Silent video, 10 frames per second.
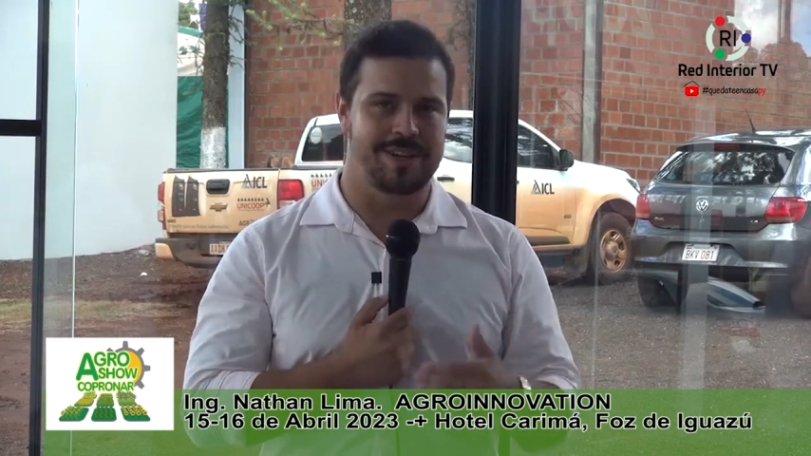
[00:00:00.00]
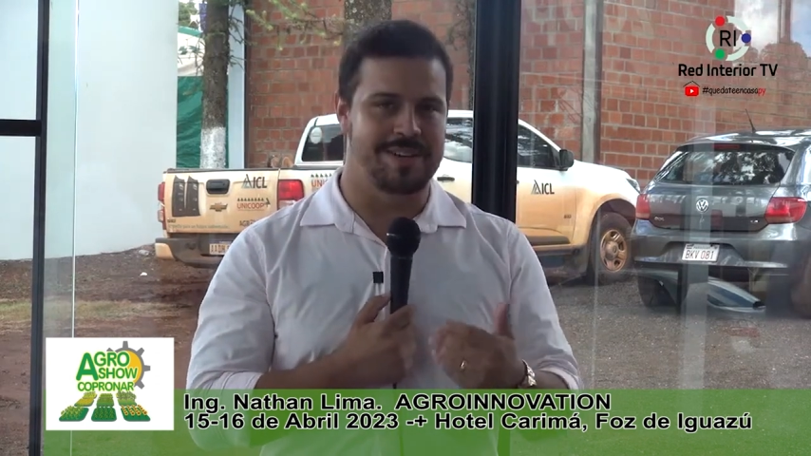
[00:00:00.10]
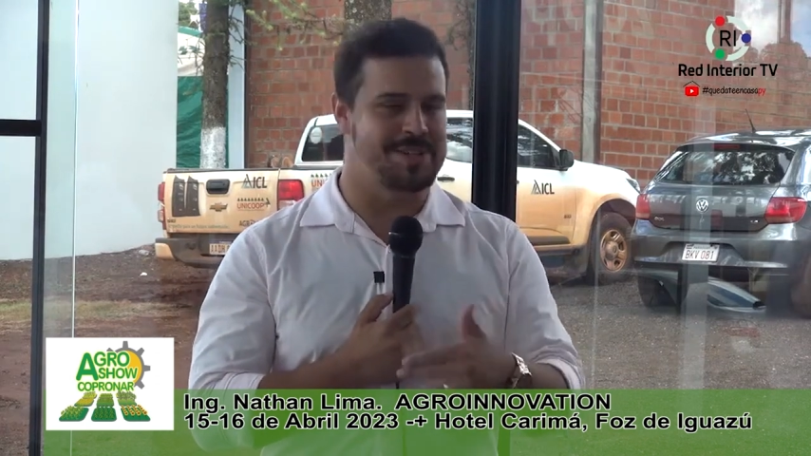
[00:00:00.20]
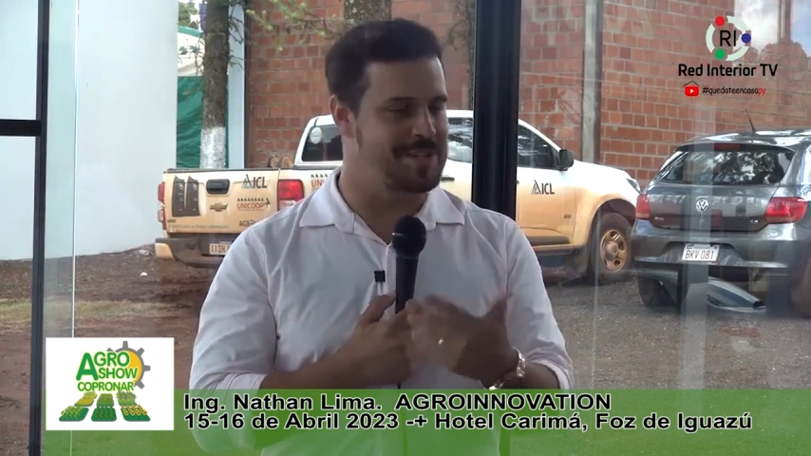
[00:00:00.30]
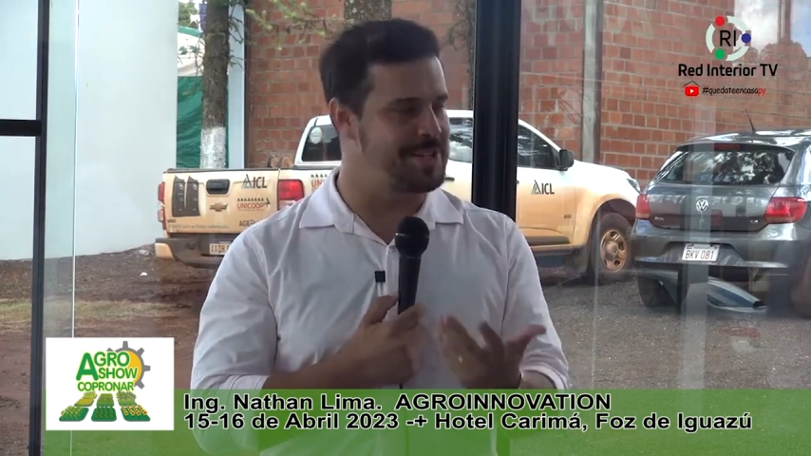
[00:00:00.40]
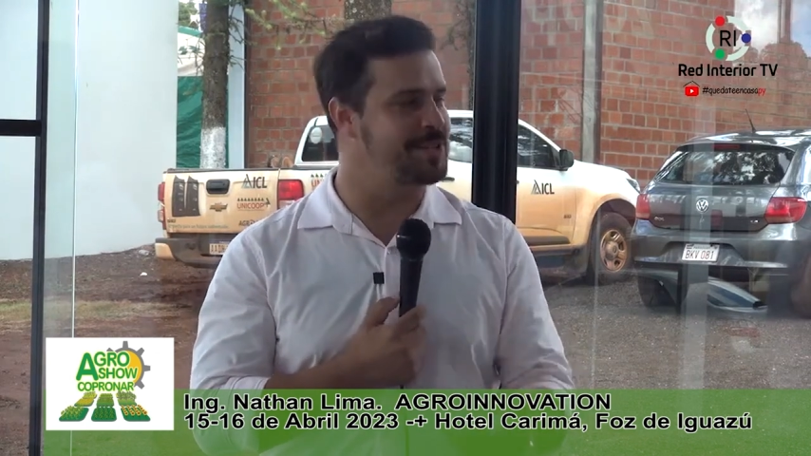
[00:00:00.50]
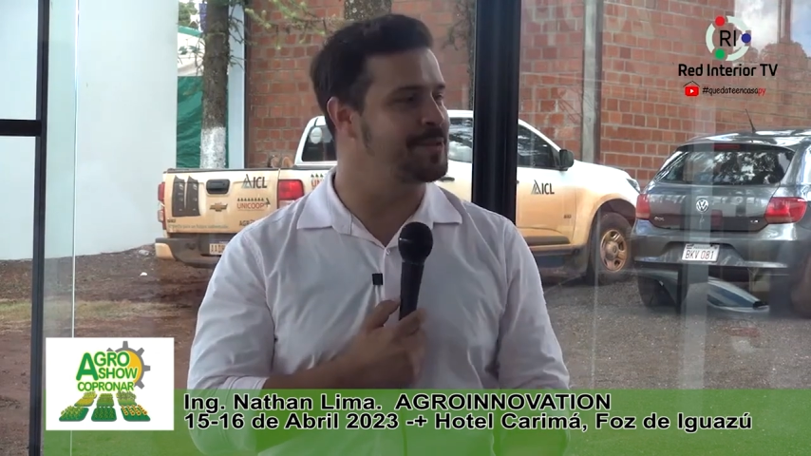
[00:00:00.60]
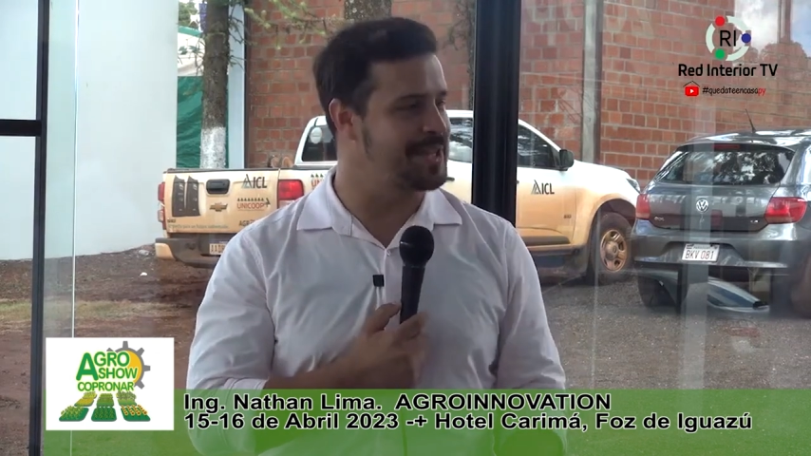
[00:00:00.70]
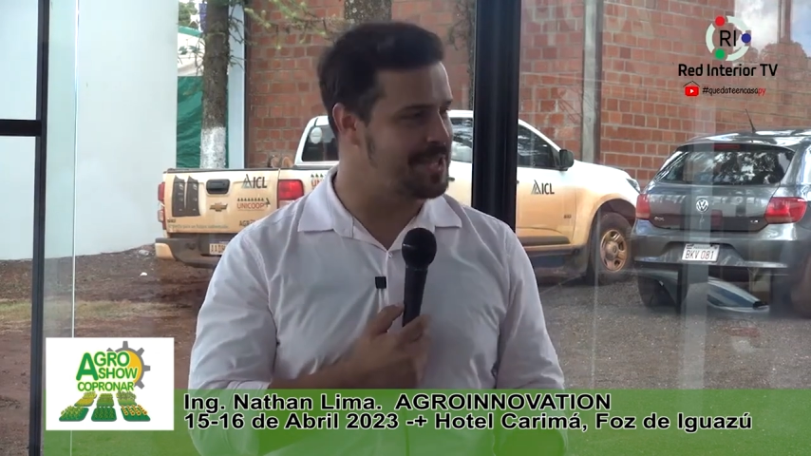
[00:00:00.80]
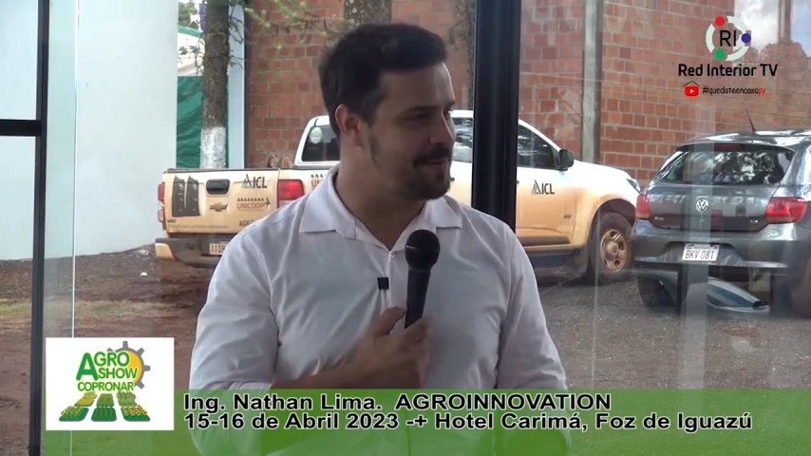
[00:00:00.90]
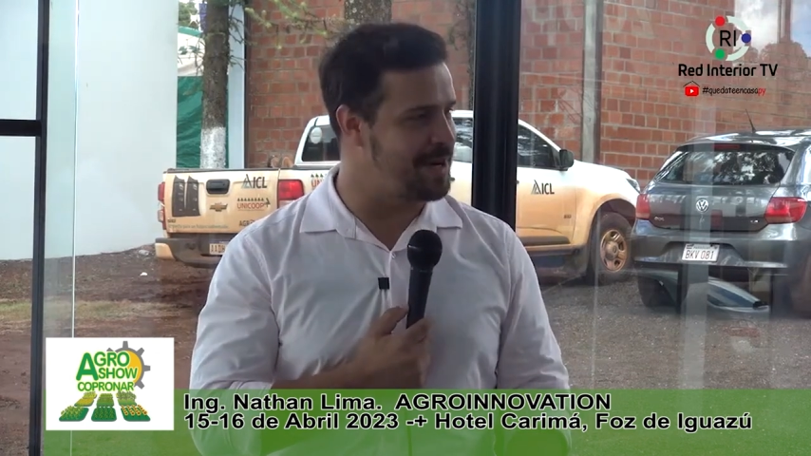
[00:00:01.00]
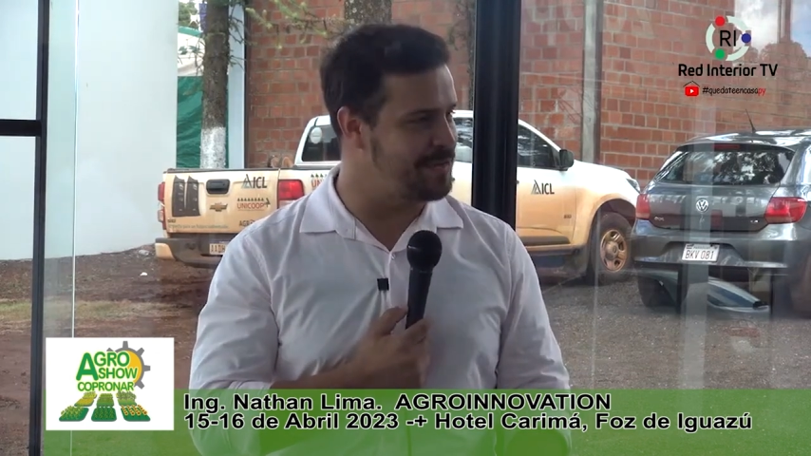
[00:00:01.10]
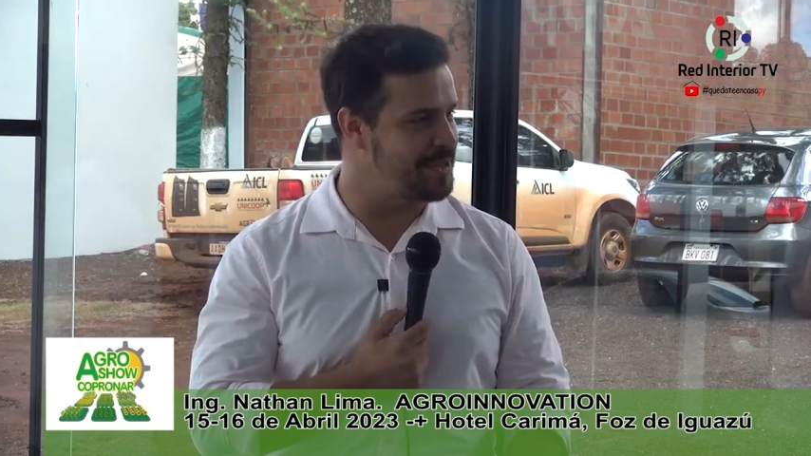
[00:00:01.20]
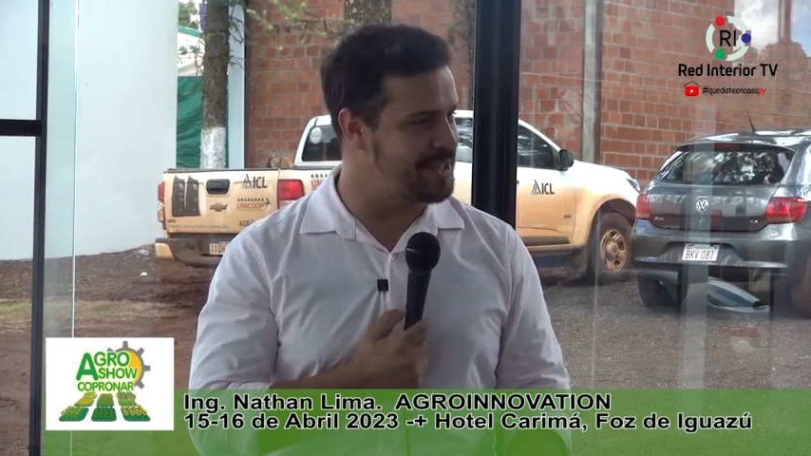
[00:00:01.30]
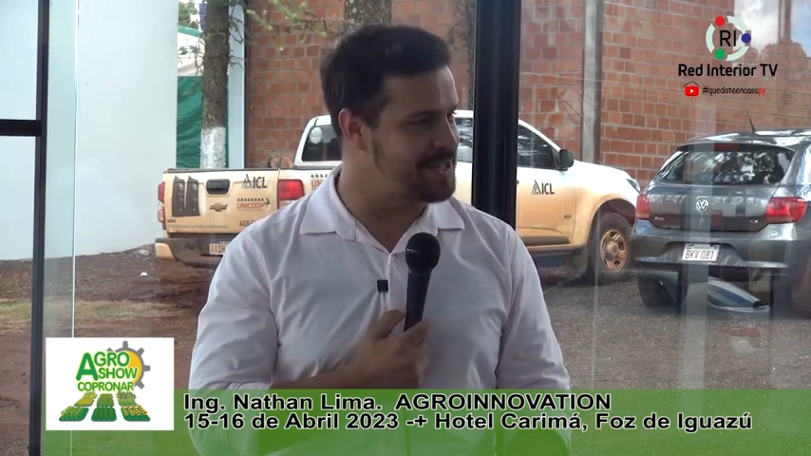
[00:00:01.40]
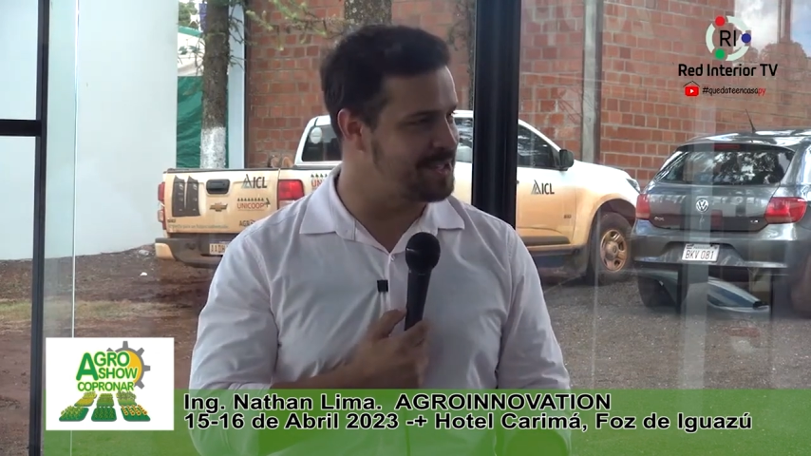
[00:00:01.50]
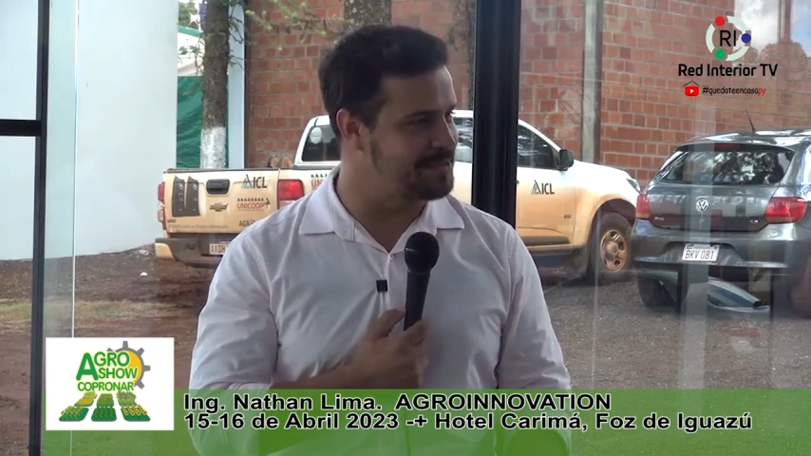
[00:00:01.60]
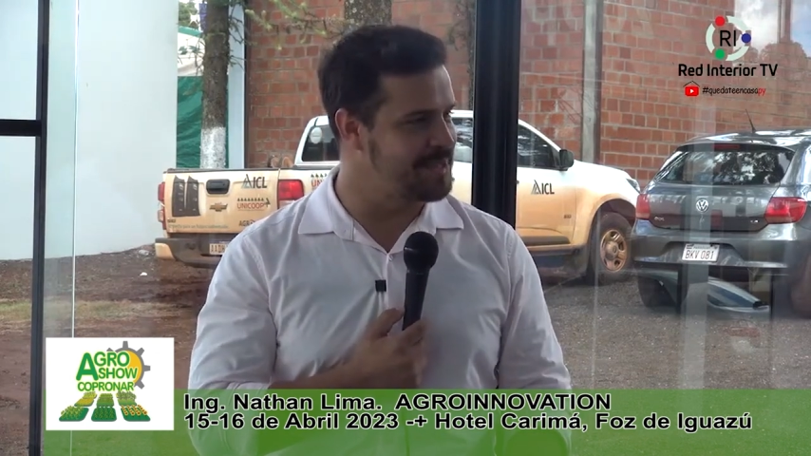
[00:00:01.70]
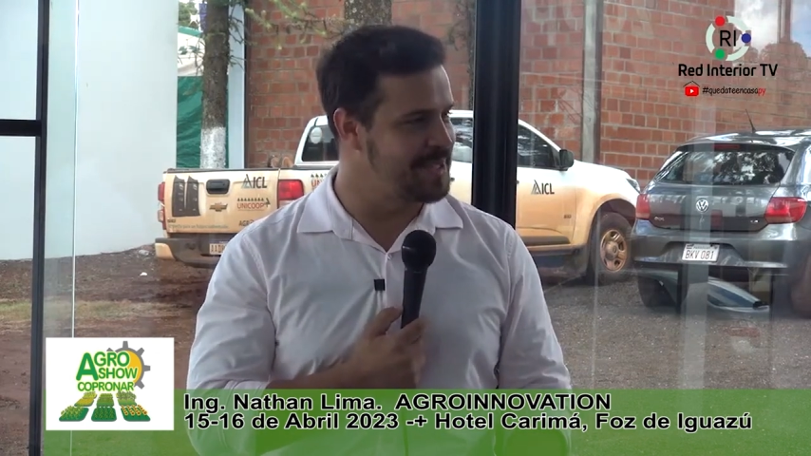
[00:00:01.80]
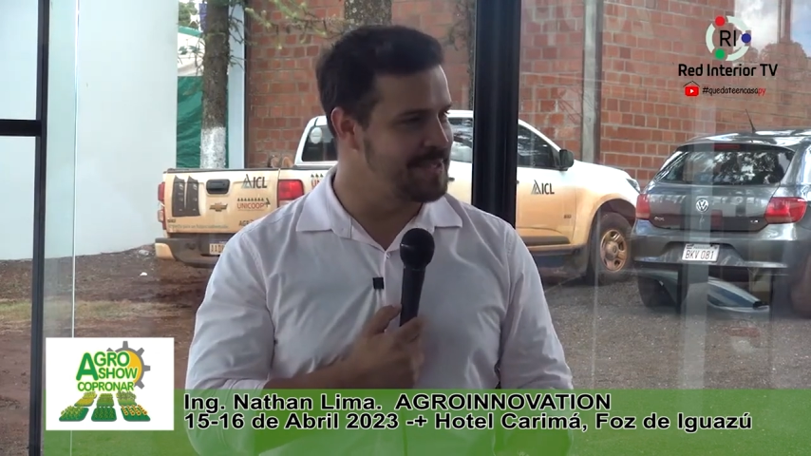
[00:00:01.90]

e necessitam dessa qualificação. Uhum.